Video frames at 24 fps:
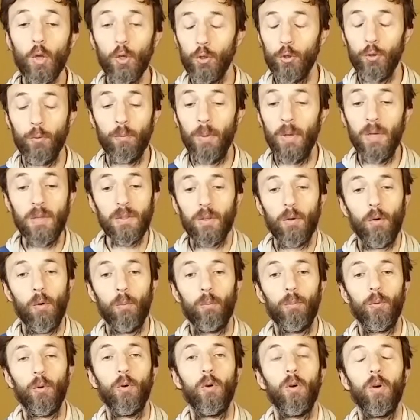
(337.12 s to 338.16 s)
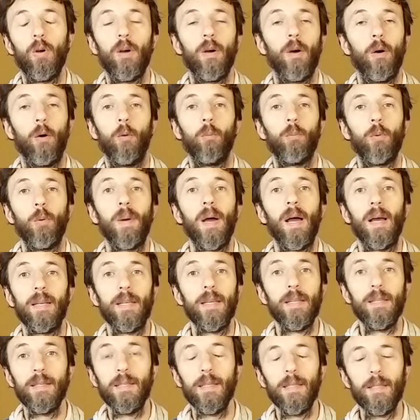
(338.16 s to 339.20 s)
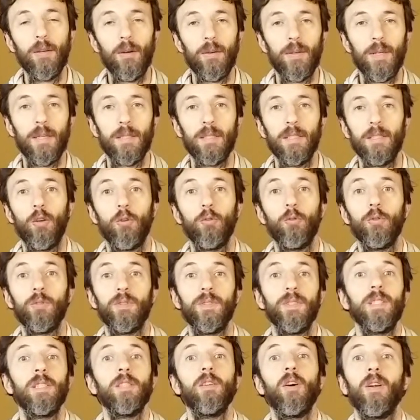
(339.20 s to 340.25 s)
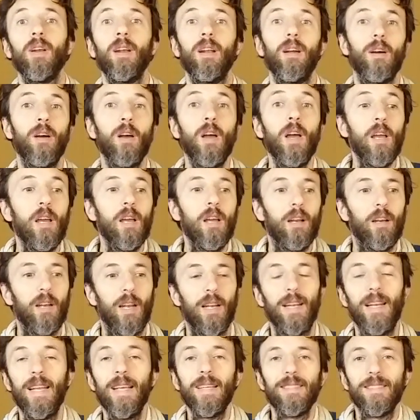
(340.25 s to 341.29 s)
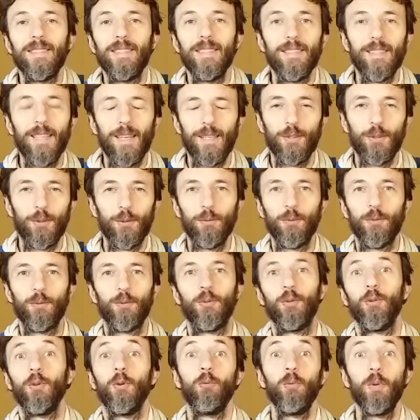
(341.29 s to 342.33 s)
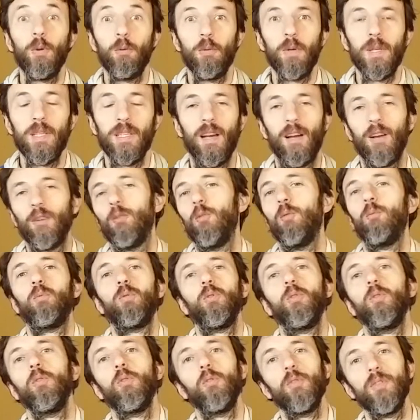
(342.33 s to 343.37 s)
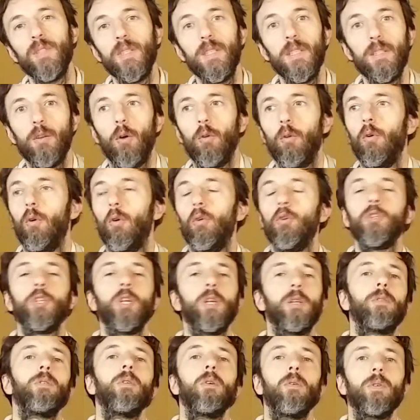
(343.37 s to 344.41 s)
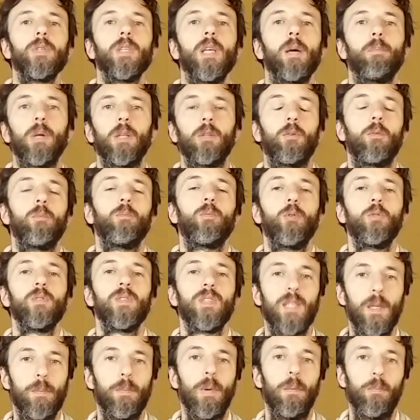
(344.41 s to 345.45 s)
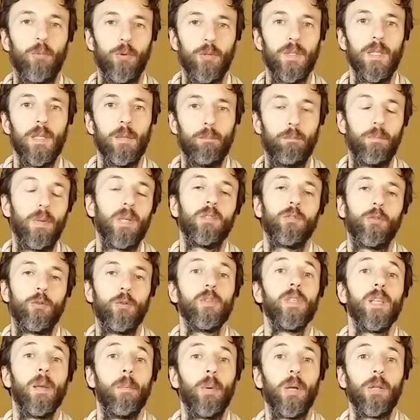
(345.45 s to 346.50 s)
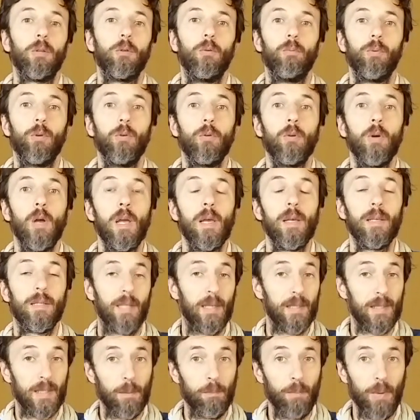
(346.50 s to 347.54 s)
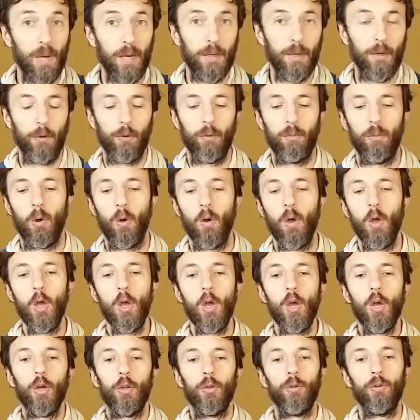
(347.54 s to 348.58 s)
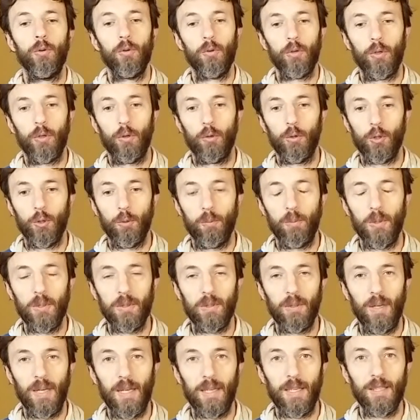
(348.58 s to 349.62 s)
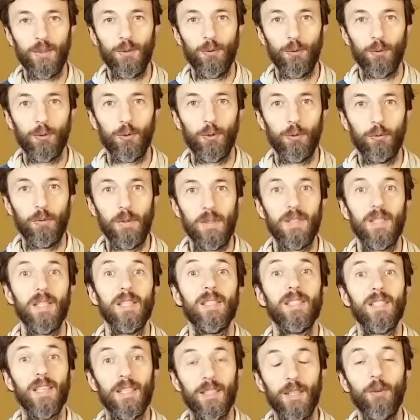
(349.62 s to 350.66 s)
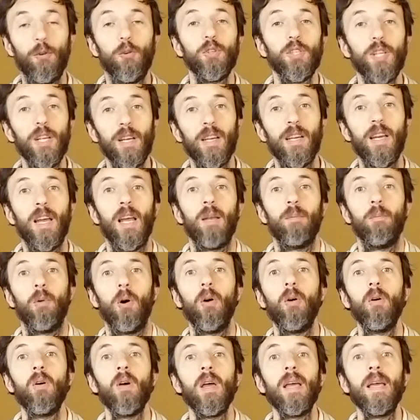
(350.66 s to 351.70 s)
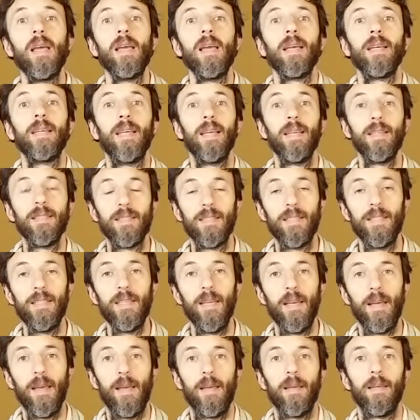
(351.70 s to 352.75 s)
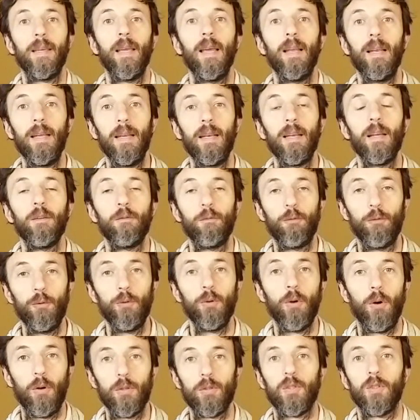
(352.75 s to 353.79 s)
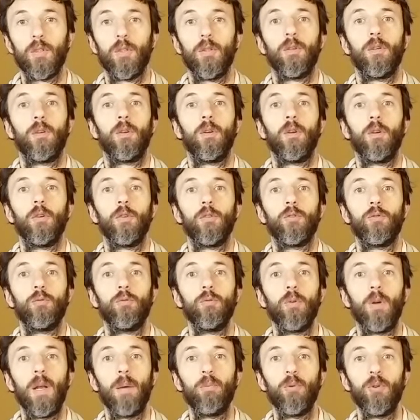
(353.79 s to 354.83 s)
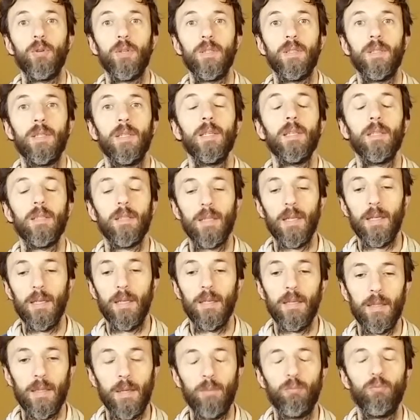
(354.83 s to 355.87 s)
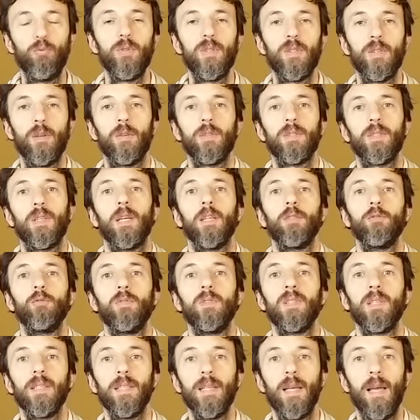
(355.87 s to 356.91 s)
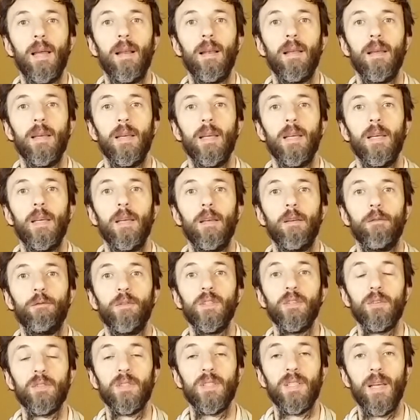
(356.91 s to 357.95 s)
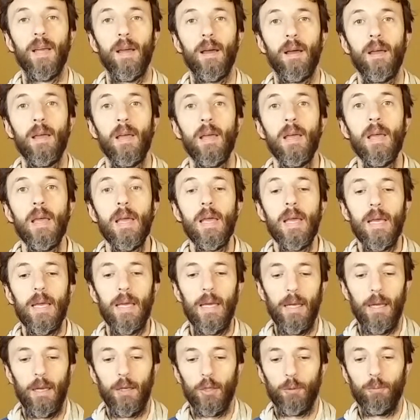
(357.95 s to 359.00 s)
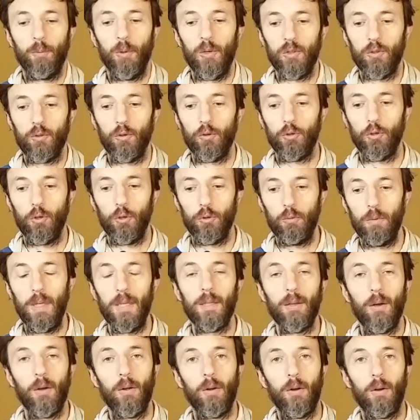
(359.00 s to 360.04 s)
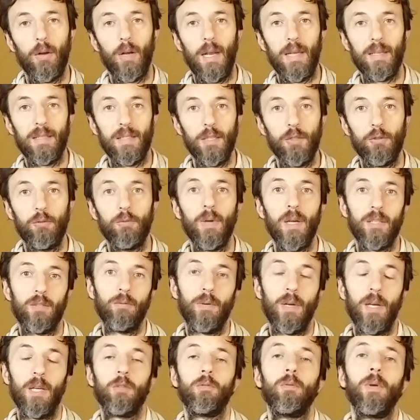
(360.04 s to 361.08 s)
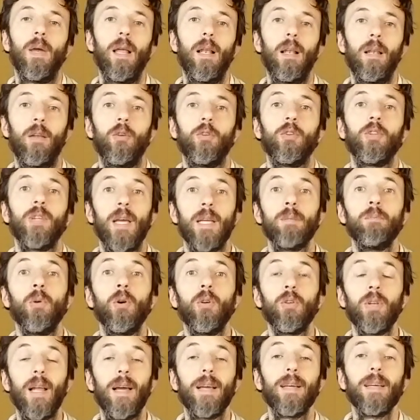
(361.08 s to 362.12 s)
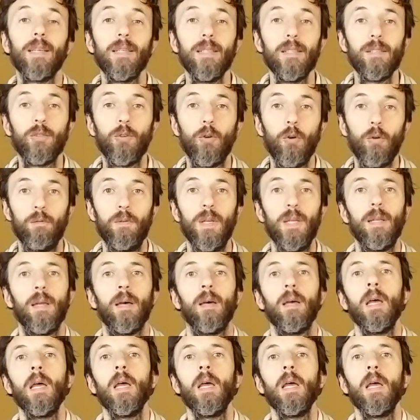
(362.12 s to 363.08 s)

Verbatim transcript: je pense qu'on peut euh, on peut pas aller ni dans l'un ni dans l'autre, ni dans l'excitation de oui oui il y a un complot, ni dans le rejet non il n'y a pas de complot, c'est pas possible parce qu'il n'y a pas de complot. Ça c'est pas un argument. Donc je pense que la question aujourd'hui c'est de s'interroger réellement qu'est-ce qui est, quelle est l'influence euh, sur la politique des, puissances industrielles et financières. Et je pense qu'aujourd'hui, dans la situation actuelle, le traitement de la crise Covid,